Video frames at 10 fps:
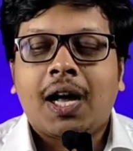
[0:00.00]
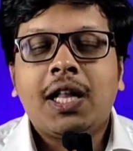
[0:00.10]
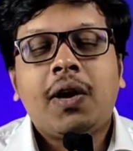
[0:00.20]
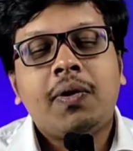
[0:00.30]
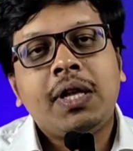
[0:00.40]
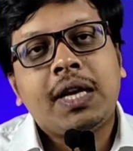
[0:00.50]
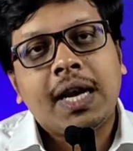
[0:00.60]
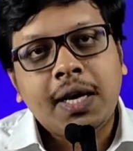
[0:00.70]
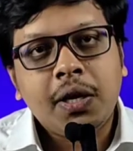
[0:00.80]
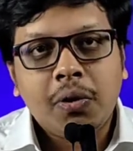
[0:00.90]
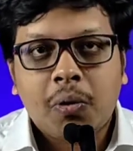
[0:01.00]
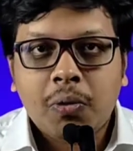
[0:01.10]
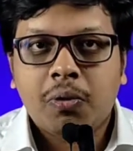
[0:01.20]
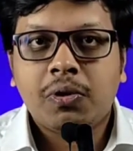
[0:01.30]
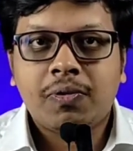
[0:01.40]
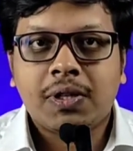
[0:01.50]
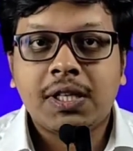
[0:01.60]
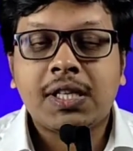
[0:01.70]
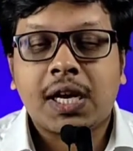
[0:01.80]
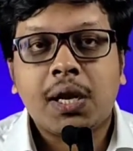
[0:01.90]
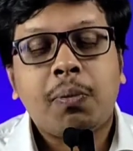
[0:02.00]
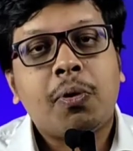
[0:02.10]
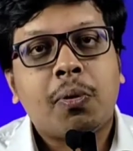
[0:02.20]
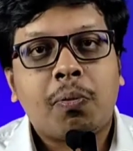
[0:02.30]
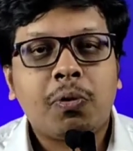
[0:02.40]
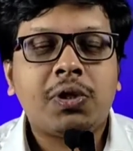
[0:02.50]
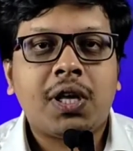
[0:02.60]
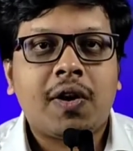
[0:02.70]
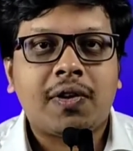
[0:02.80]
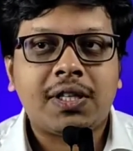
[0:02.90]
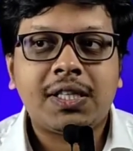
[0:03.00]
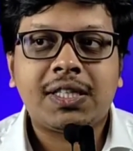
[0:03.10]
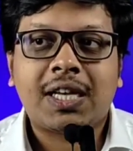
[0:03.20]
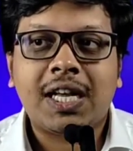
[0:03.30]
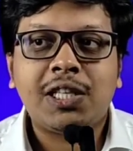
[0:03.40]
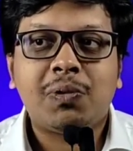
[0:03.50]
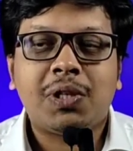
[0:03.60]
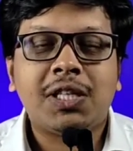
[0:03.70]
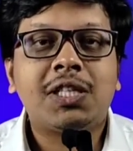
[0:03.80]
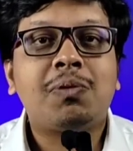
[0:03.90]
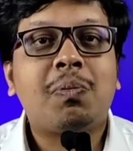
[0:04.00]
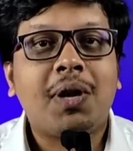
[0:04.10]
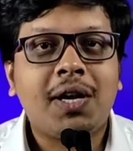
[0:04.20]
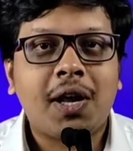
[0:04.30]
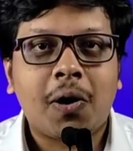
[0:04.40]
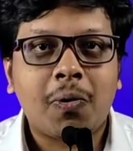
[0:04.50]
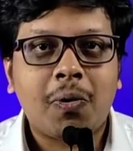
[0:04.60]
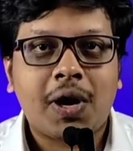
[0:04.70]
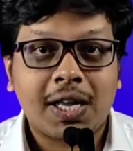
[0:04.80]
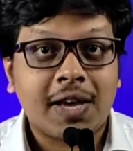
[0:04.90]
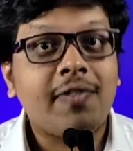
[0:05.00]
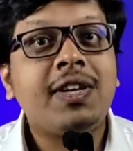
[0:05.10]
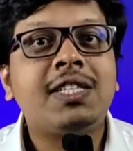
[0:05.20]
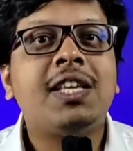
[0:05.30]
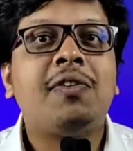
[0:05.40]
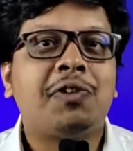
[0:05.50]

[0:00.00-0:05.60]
அதாவது ரெண்டு யோங்கோஸ் வந்து சண்டை போடும் போது தான் வந்து ஸ்கைஸ் வந்து ஸ்பிளிட் ஆகும் எவன்ஸே